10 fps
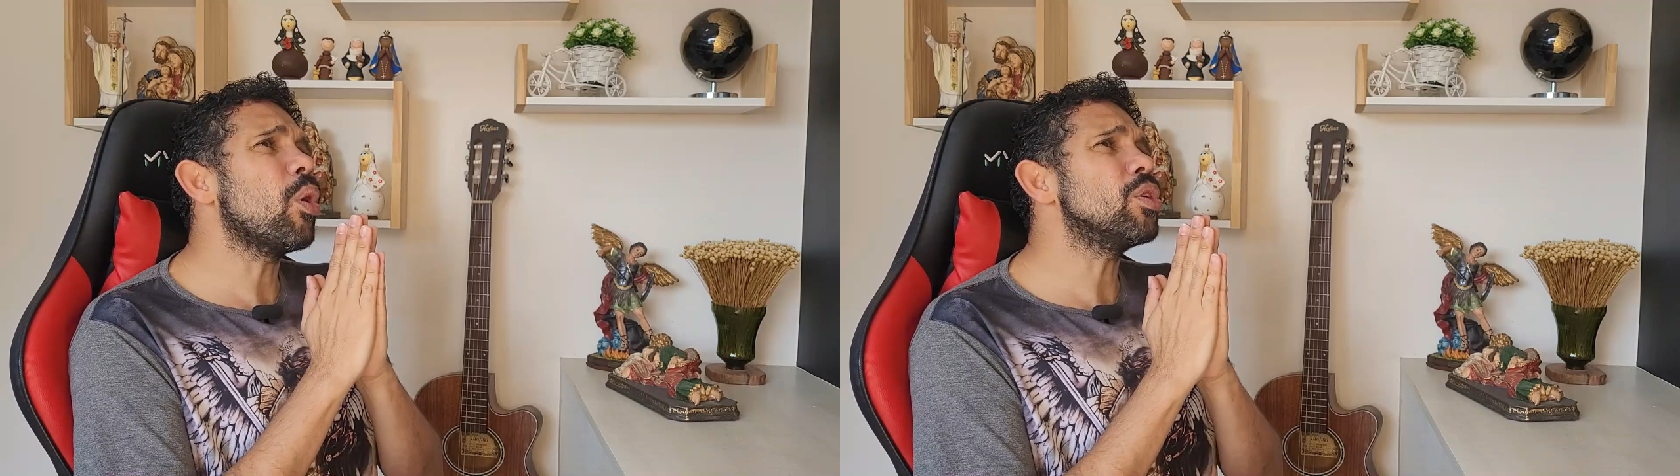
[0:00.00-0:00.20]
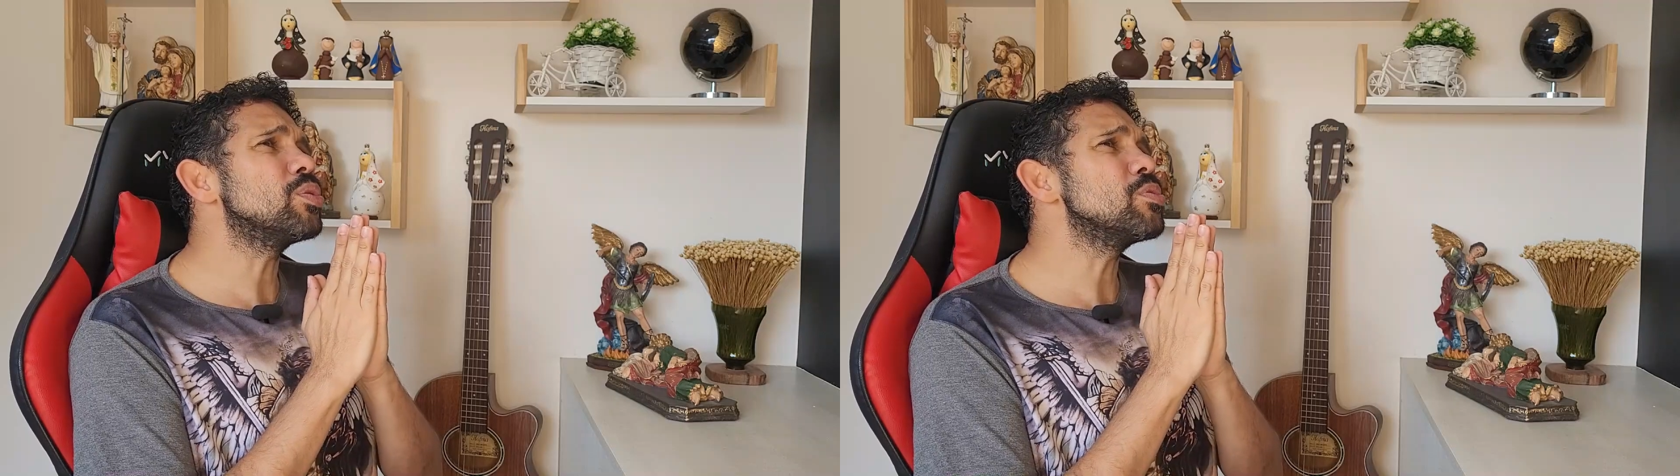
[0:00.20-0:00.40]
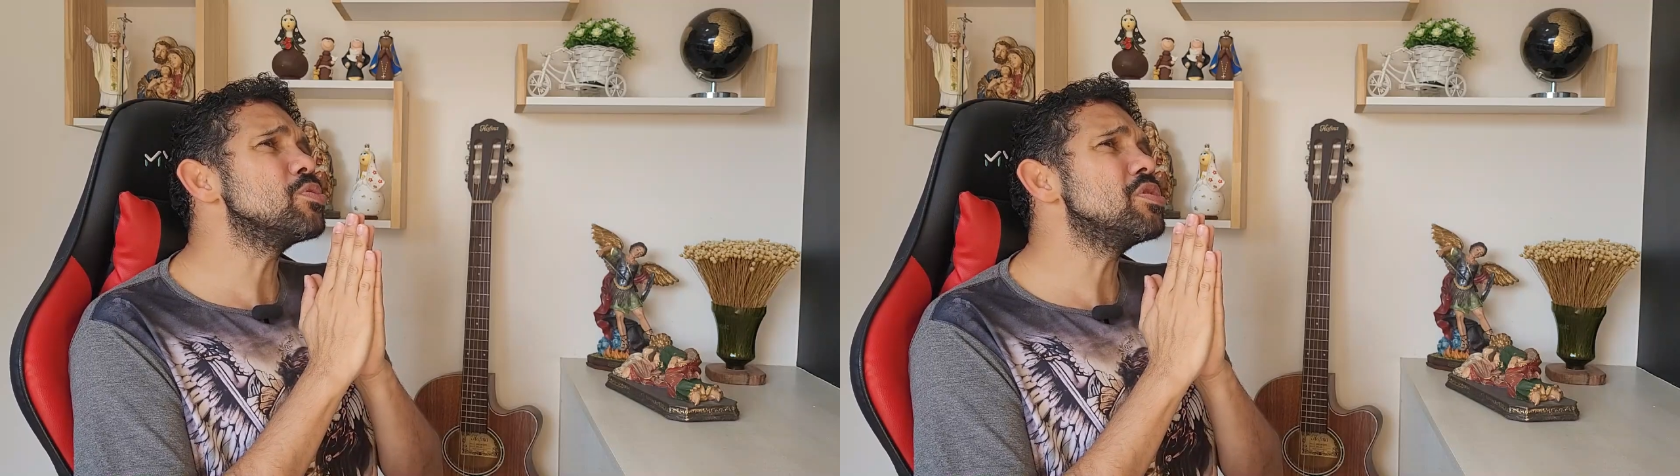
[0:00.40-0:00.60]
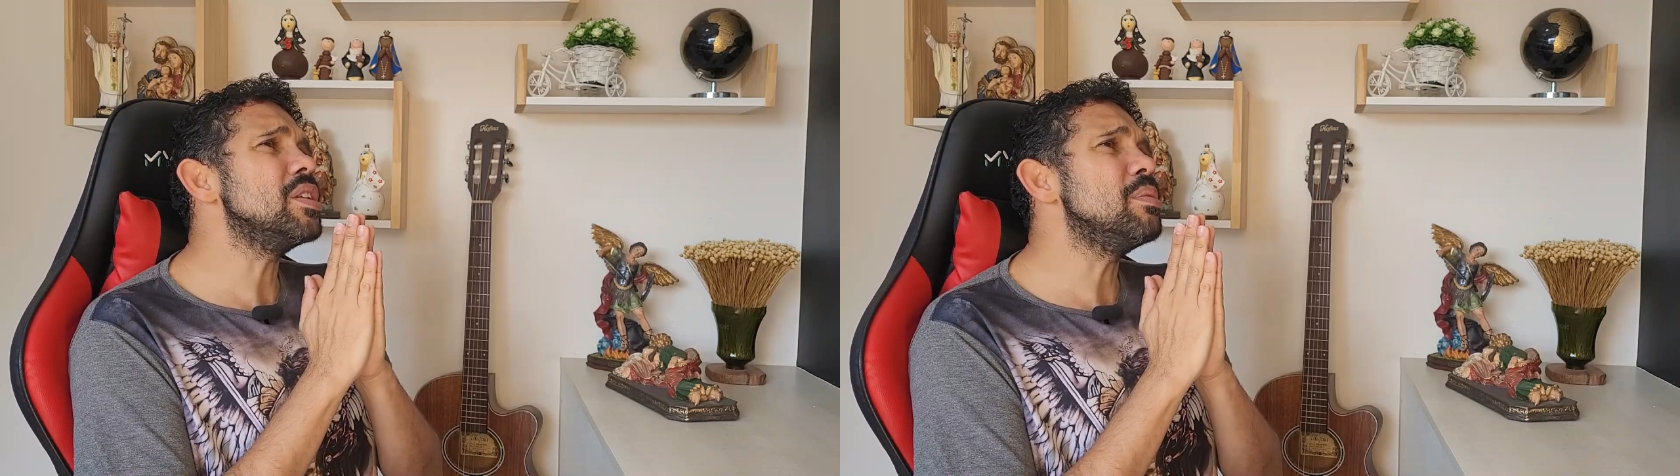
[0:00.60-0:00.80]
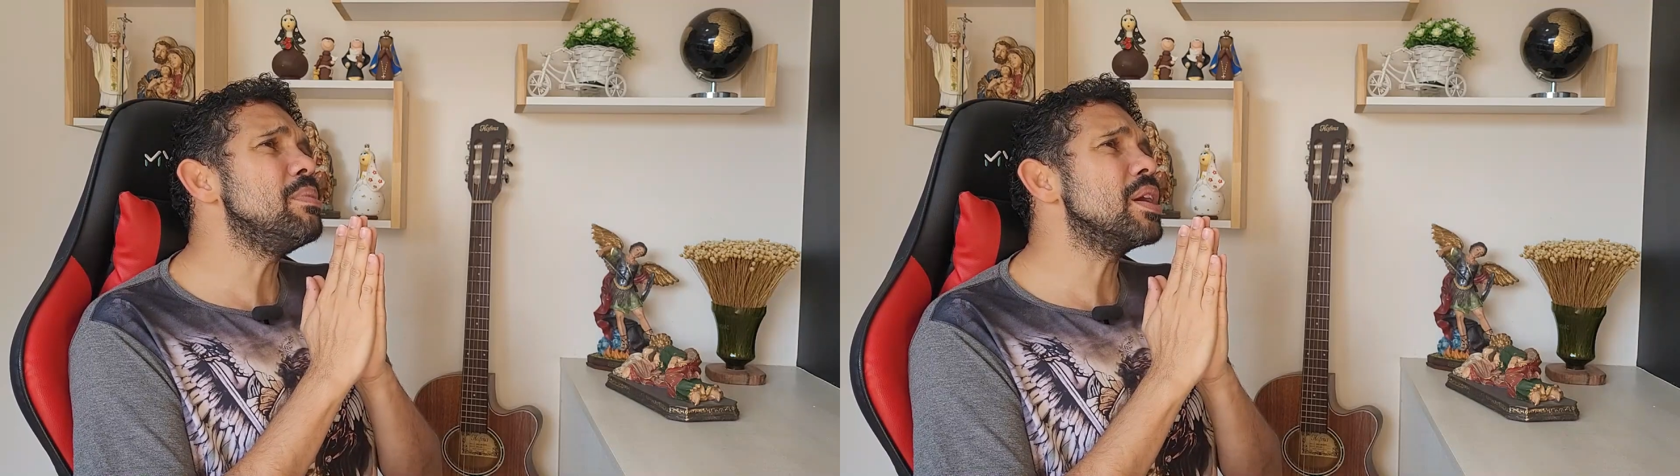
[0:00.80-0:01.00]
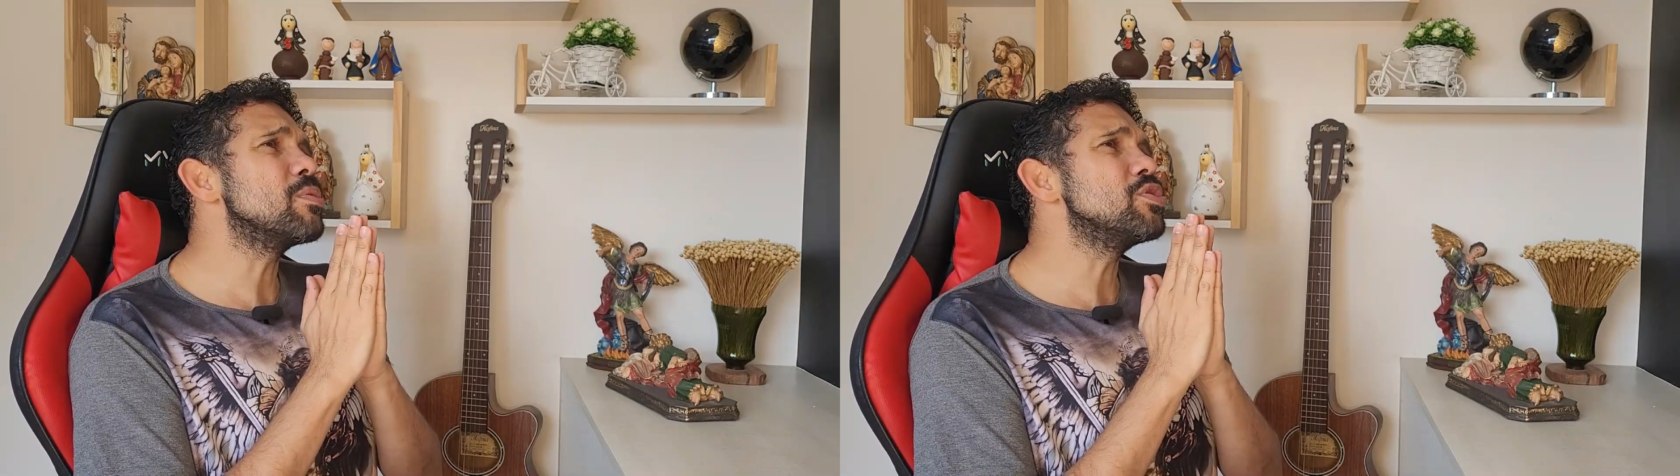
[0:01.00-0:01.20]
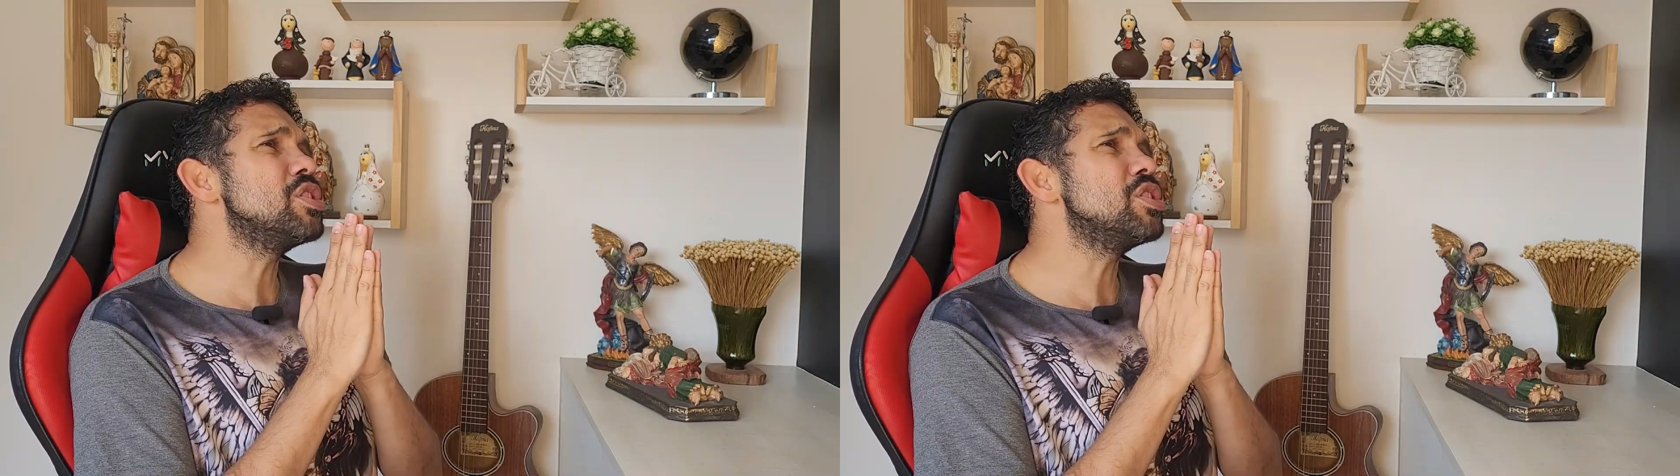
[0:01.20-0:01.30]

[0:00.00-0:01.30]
todos os inimigos